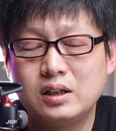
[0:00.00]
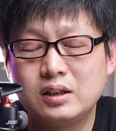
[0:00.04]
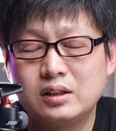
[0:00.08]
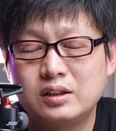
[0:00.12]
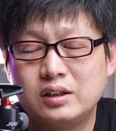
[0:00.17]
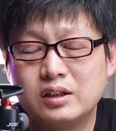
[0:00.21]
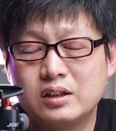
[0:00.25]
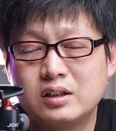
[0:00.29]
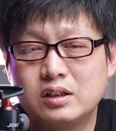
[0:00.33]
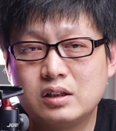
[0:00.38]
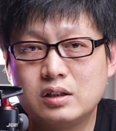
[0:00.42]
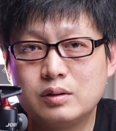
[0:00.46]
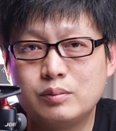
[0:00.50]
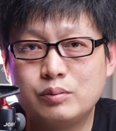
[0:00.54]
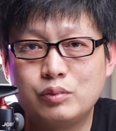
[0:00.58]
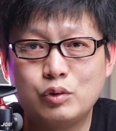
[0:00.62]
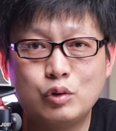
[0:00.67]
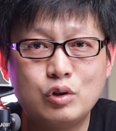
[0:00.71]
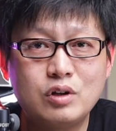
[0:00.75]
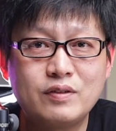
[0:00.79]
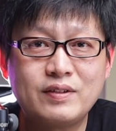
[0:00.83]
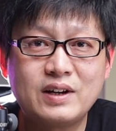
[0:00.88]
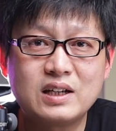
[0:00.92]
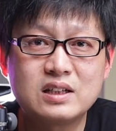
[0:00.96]
也可能不
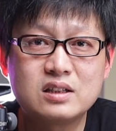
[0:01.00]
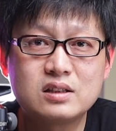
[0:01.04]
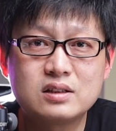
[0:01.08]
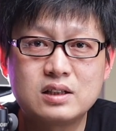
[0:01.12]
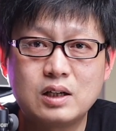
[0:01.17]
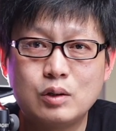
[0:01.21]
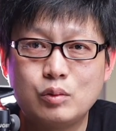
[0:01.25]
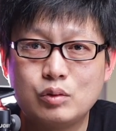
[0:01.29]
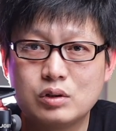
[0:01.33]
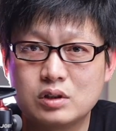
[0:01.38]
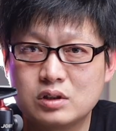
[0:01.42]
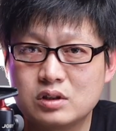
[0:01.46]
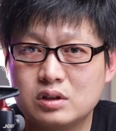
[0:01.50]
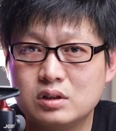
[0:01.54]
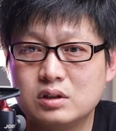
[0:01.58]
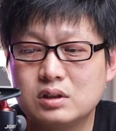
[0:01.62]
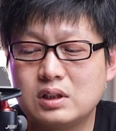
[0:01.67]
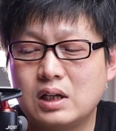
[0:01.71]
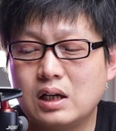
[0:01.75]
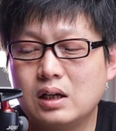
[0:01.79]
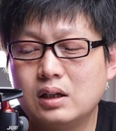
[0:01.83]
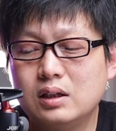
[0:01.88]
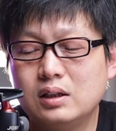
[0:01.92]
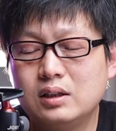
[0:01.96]
会发生在我的身
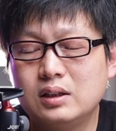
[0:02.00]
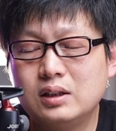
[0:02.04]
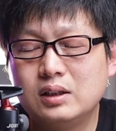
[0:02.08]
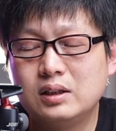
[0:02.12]
上，